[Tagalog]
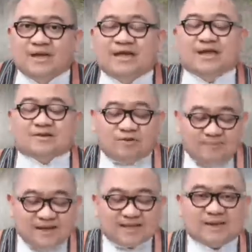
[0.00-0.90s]
ito
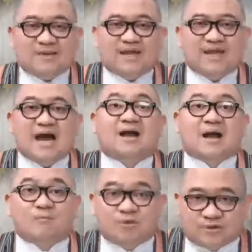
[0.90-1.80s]
ibig sabihin ang
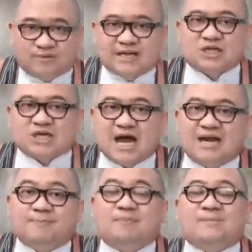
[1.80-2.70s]
gamot na siyang
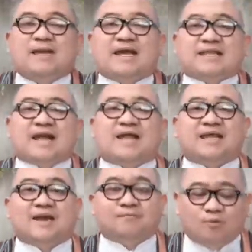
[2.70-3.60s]
nagbibigay sa
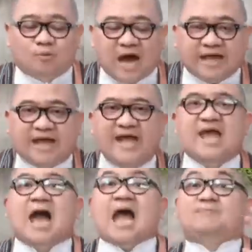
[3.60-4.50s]
atin ng buhay
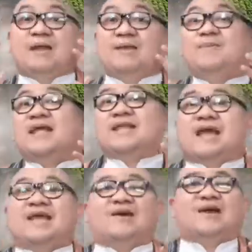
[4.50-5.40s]
at binibigyan
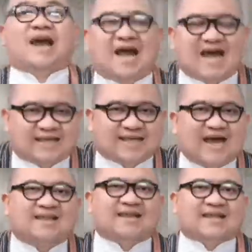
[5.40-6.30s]
tayo ng lakas
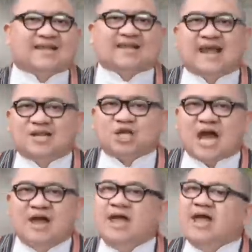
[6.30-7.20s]
at resistensya
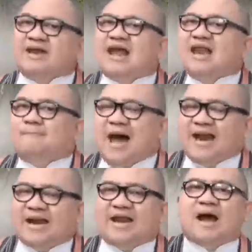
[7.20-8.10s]
na
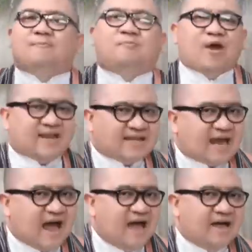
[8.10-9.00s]
labanan ang
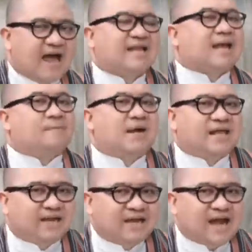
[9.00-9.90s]
puwersa at
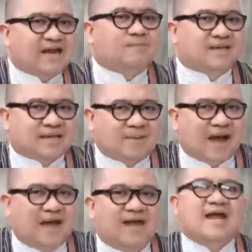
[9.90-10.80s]
kapangyarihan ng masama
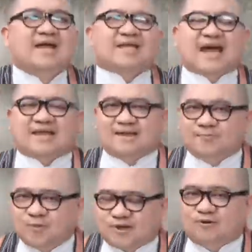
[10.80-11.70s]
sa ating
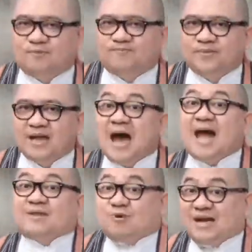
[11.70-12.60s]
puso.
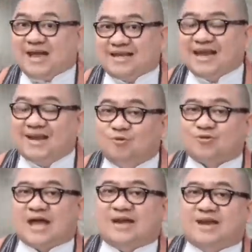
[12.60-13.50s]
At huwag natin
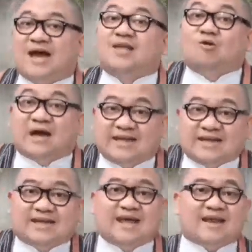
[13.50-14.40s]
kalimutan, ang
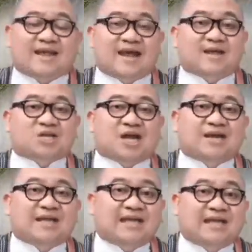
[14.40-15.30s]
Eucharistia rin ang siyang
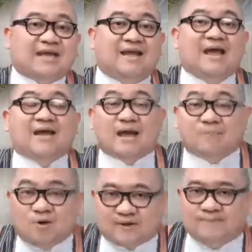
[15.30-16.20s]
nagiging
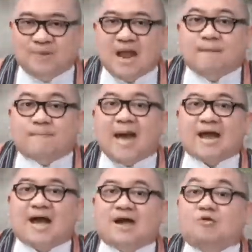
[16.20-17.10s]
gamot para
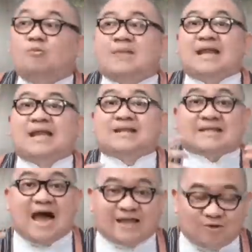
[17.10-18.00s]
kumaling
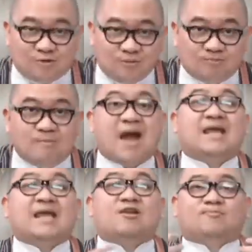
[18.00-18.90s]
tayo,
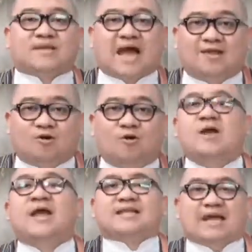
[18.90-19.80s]
mahilom tayo
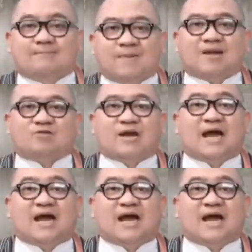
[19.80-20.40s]
sa epekto ng